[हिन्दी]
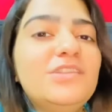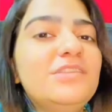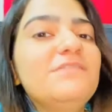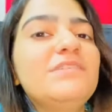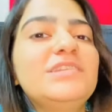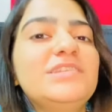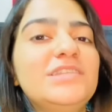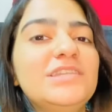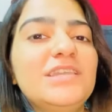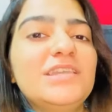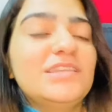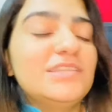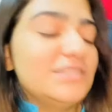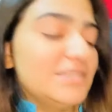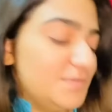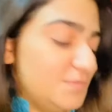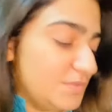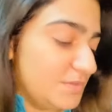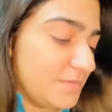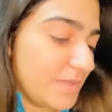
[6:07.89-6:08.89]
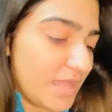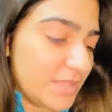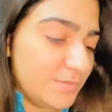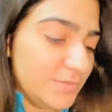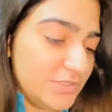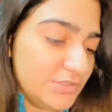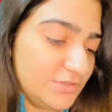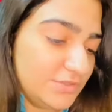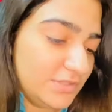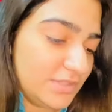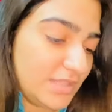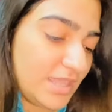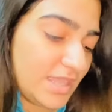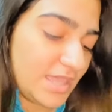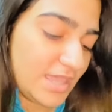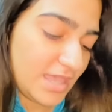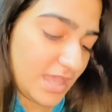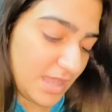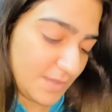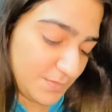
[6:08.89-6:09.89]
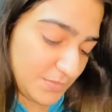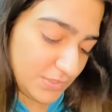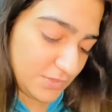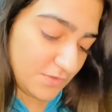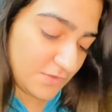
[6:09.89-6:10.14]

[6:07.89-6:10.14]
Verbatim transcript: यूनिवर्सिटी के किस्से फिर बाद में सुनते हैं आप ही